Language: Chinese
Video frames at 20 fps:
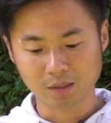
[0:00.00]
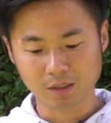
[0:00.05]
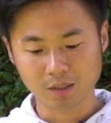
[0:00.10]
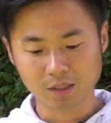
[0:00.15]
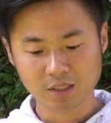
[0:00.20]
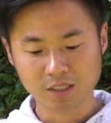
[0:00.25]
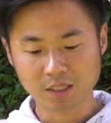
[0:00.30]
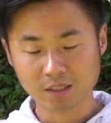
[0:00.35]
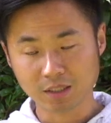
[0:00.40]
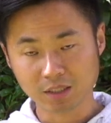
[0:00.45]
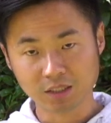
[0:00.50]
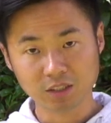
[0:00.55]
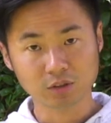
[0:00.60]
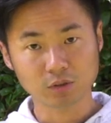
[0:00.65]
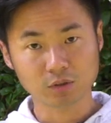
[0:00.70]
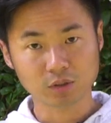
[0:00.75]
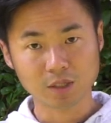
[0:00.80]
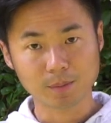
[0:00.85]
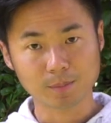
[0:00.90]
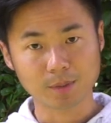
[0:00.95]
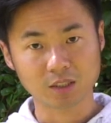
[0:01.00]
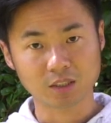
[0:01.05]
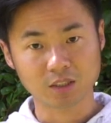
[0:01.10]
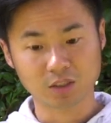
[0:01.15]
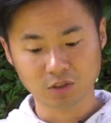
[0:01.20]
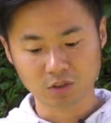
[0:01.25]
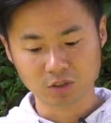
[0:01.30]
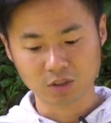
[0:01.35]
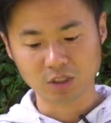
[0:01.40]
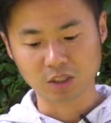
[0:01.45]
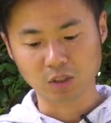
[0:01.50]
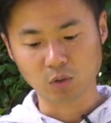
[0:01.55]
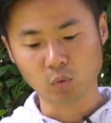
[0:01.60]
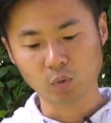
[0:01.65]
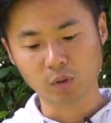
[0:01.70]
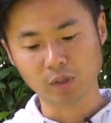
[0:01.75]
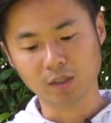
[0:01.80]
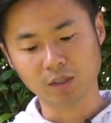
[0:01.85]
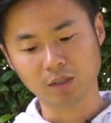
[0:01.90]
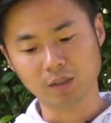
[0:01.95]
啊加在镜头上面，其实你
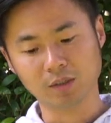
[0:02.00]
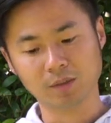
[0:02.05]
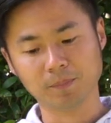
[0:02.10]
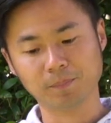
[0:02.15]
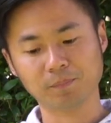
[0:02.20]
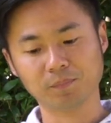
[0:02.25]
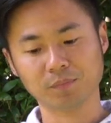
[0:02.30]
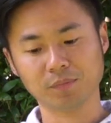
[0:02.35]
会